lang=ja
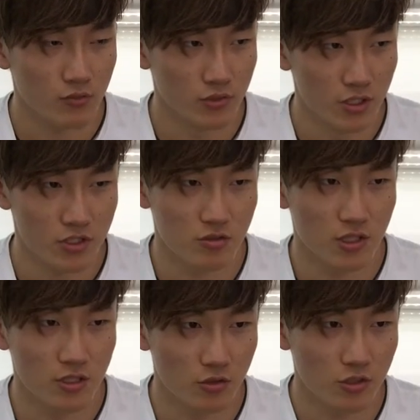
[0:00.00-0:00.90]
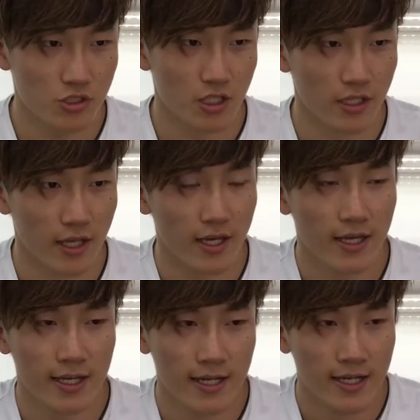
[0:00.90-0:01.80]
う踏んだ瞬間にロックしたんで、
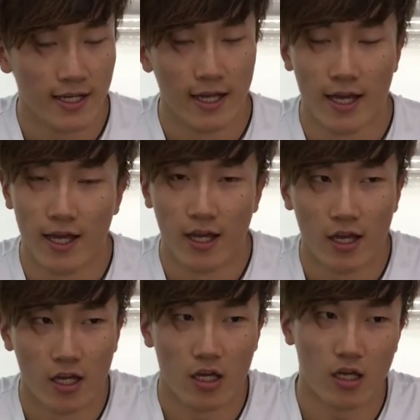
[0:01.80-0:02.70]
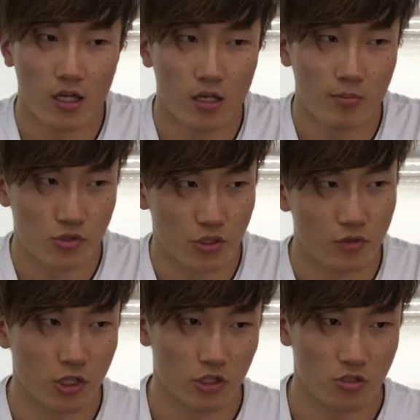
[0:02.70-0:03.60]
えーまあ、それで
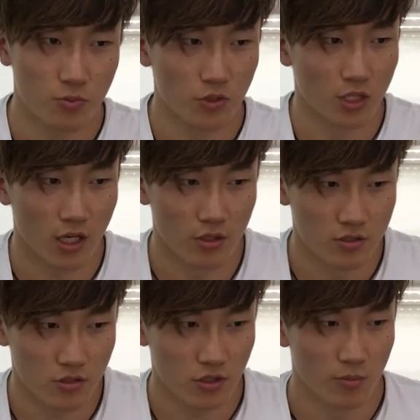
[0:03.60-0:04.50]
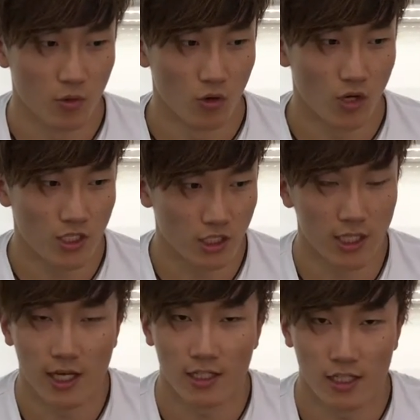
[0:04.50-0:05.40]
フラットスポットでかいの作っても走れ
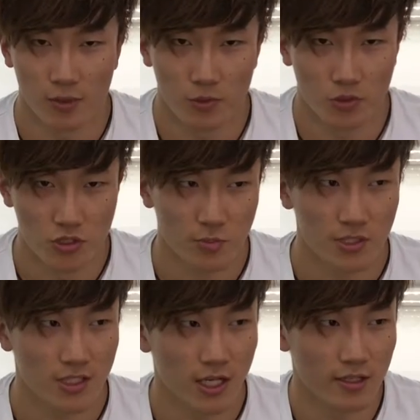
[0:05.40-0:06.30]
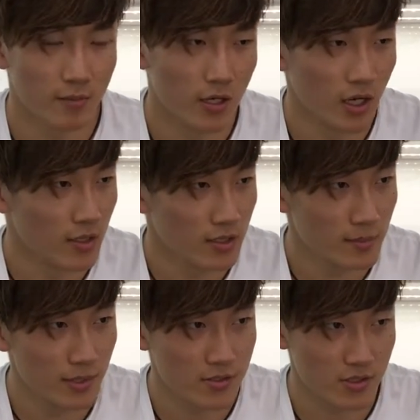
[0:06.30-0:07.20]
なかったんでピットにしましたでまあ
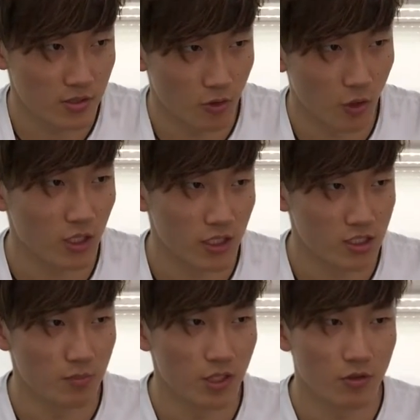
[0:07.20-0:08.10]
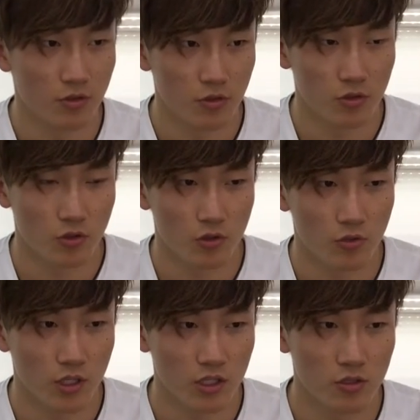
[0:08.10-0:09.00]
ペースはすごい良かったし右フロント
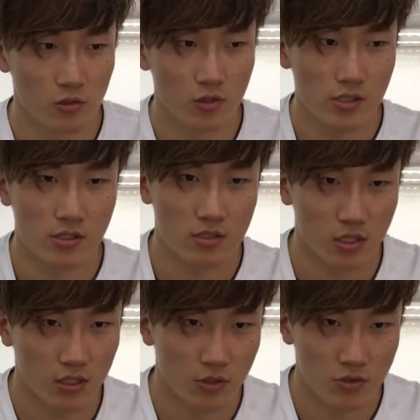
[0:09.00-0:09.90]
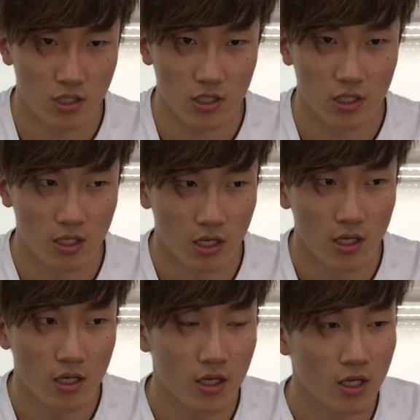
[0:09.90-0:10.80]
は昨日のレースで使ったのをつけたんで、
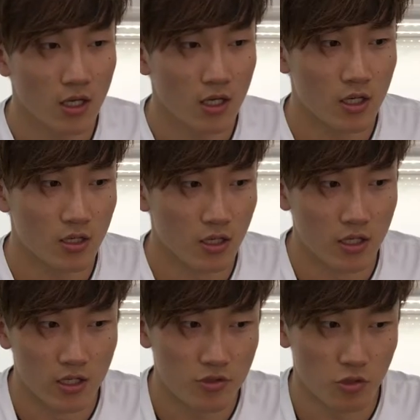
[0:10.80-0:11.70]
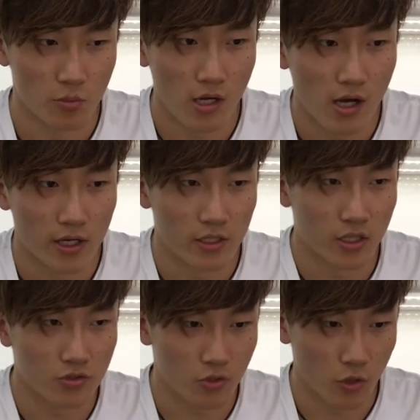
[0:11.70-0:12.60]
えー、そういうのも考えた
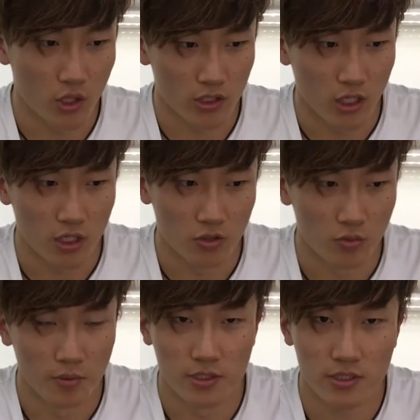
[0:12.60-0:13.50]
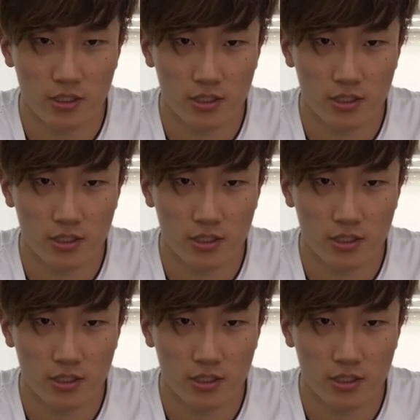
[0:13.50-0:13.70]
らすごい良かったかなと思います、